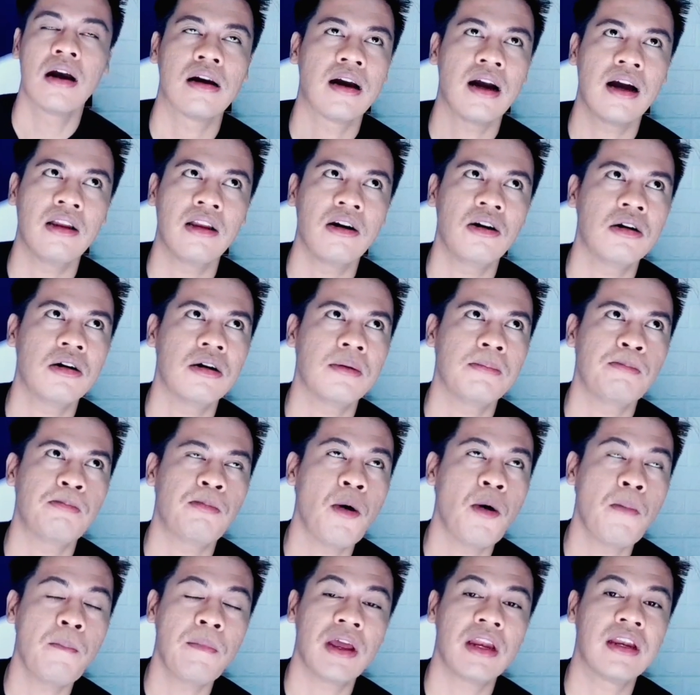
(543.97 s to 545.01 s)
Kalau
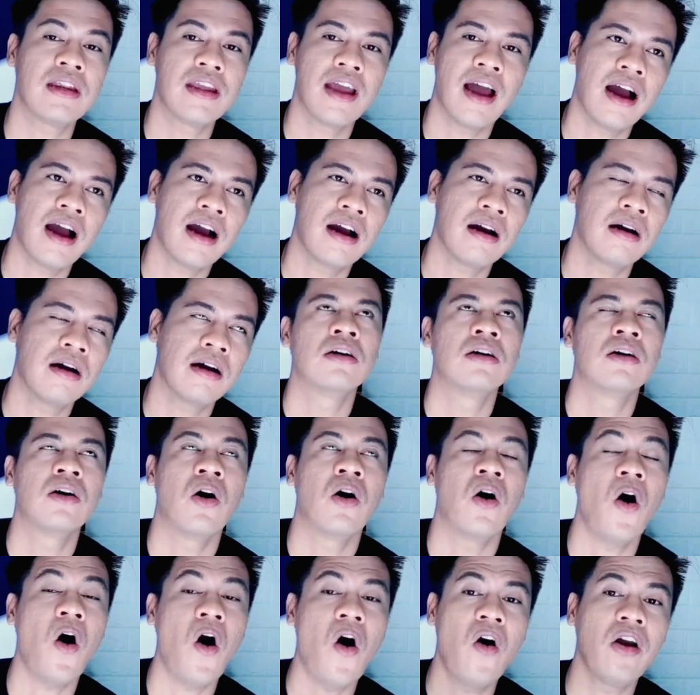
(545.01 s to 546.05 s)
pomade yang
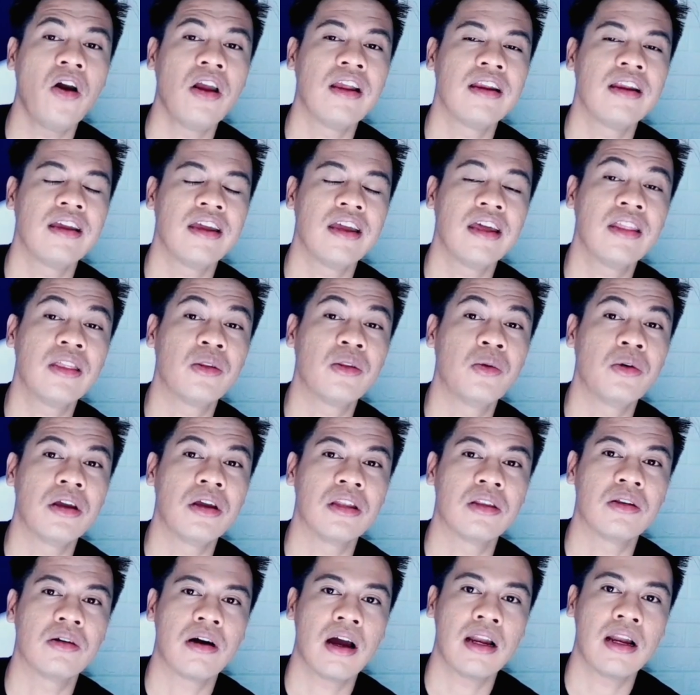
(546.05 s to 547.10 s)
oily itu
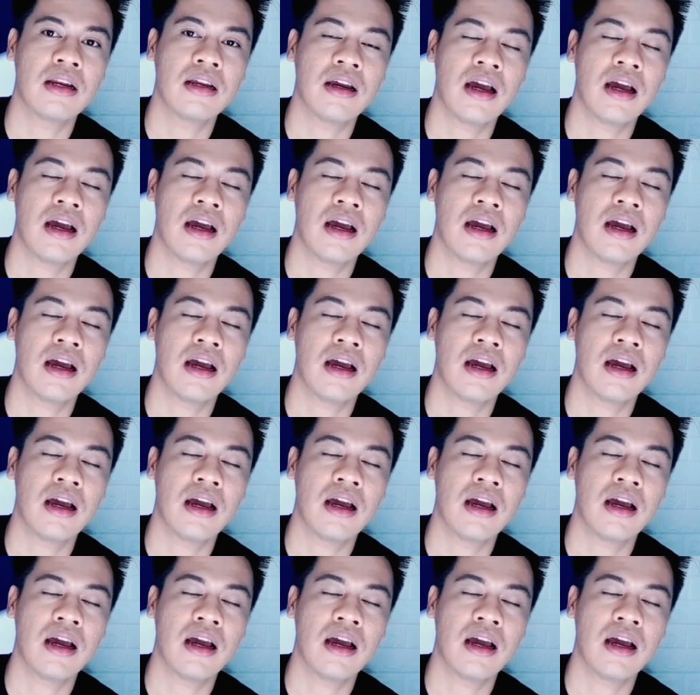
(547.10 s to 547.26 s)
gitu kan,